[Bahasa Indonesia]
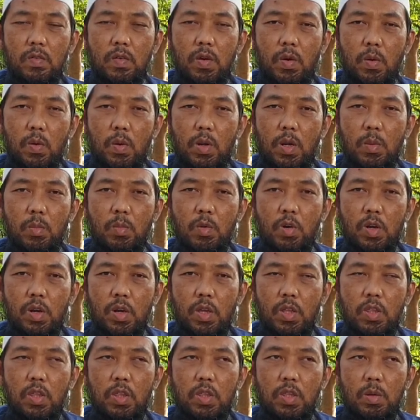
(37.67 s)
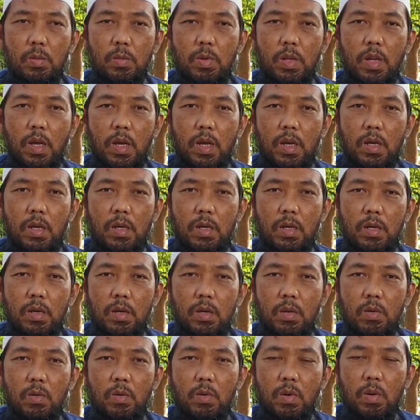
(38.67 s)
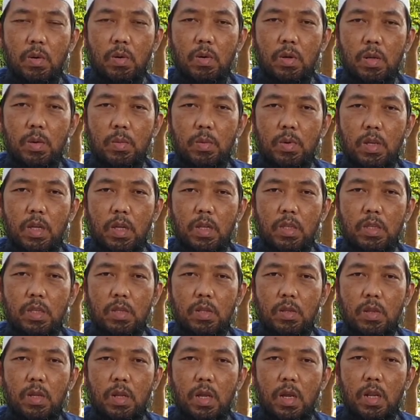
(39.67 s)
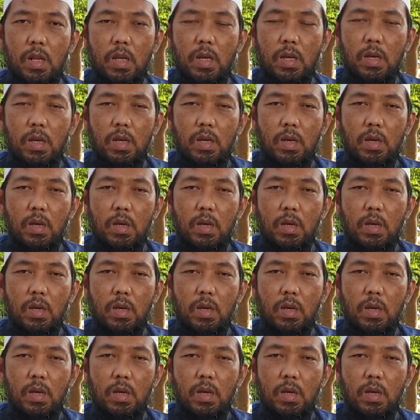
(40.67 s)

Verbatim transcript: فكل محدثة بدعة وكل بدعة ضلالة